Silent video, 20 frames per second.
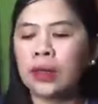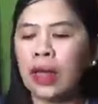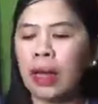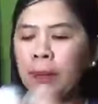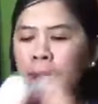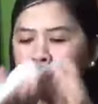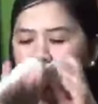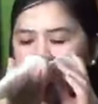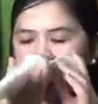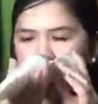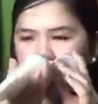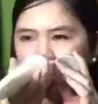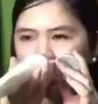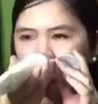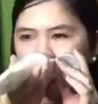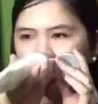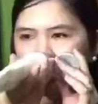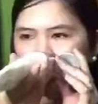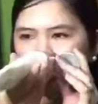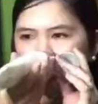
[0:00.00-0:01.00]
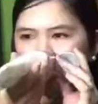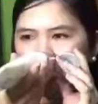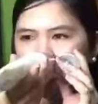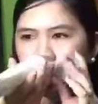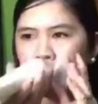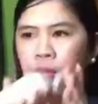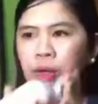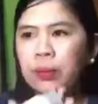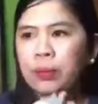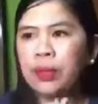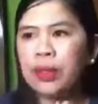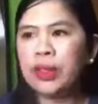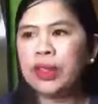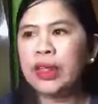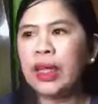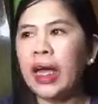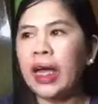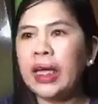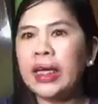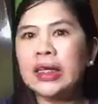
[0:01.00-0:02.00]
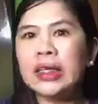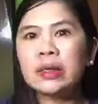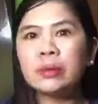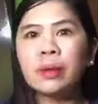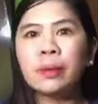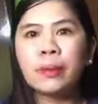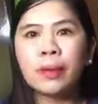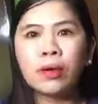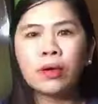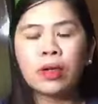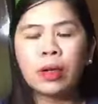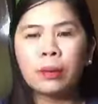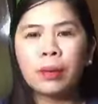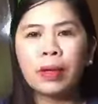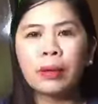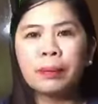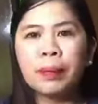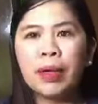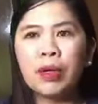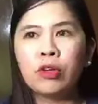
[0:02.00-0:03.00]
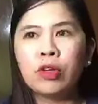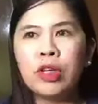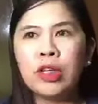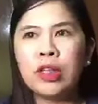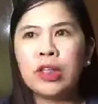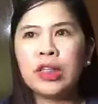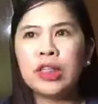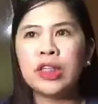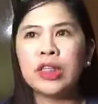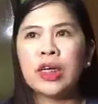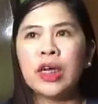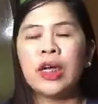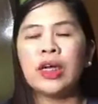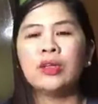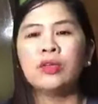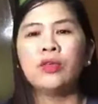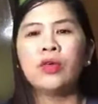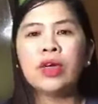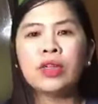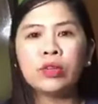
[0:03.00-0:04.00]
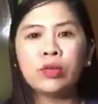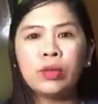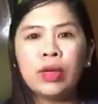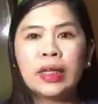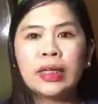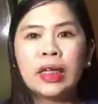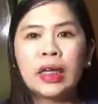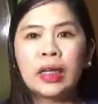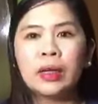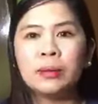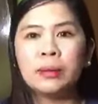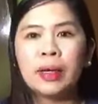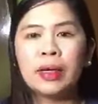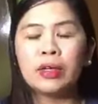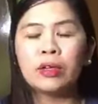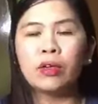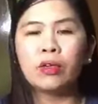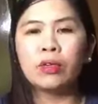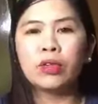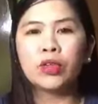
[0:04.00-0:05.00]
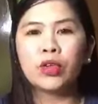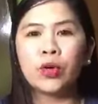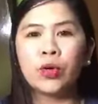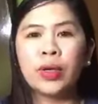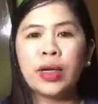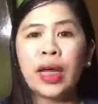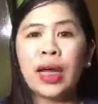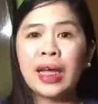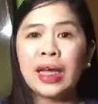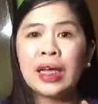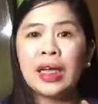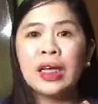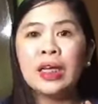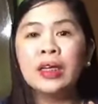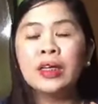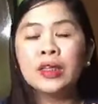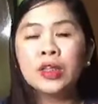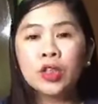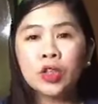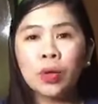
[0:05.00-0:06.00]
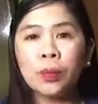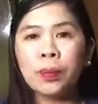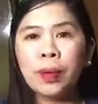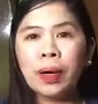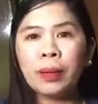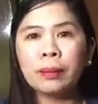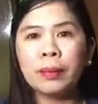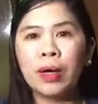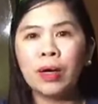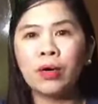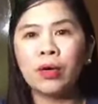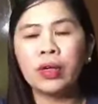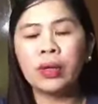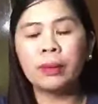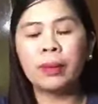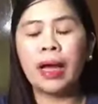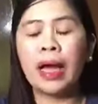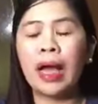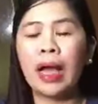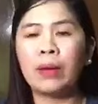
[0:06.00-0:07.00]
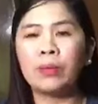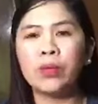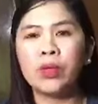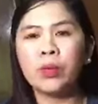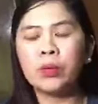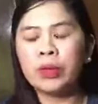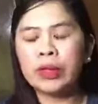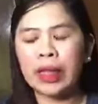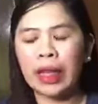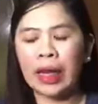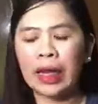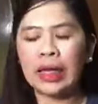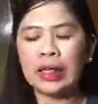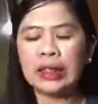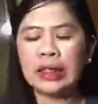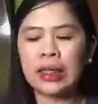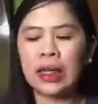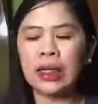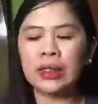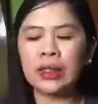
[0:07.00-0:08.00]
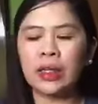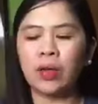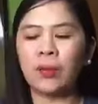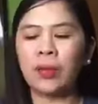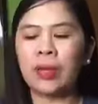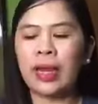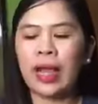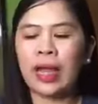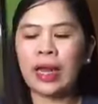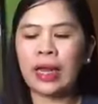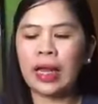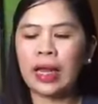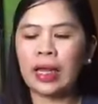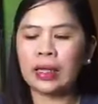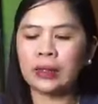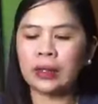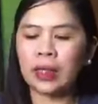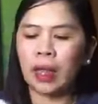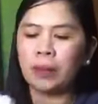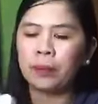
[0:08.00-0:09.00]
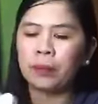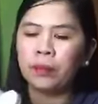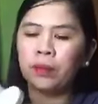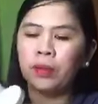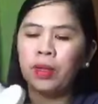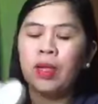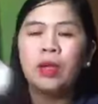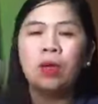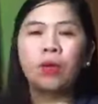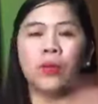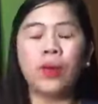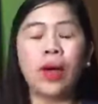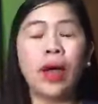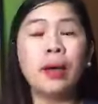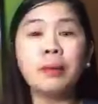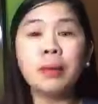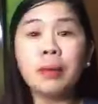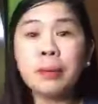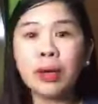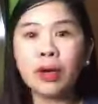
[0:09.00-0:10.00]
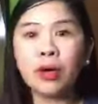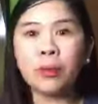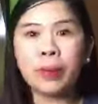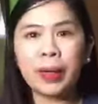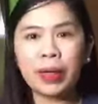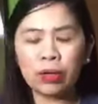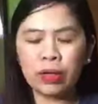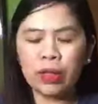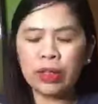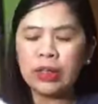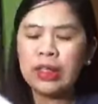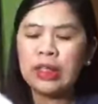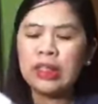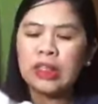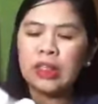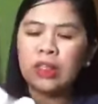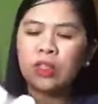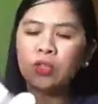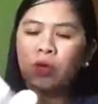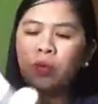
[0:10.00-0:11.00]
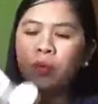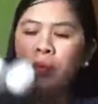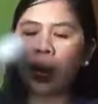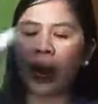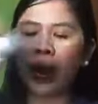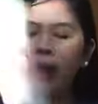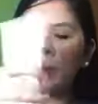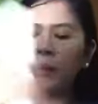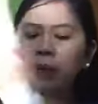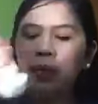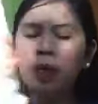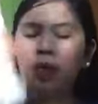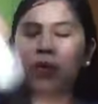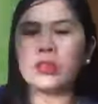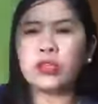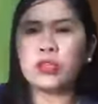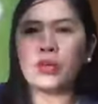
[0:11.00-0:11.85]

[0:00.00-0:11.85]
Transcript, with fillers: tapos, yung amoy niya is mabango naman, pero hindi siya yung katulad ng ibang lotion na sobrang bango na maaamoy mo talaga sa kanya. Wala lang. So, ah, mabango, pero hindi siya sobrang bango.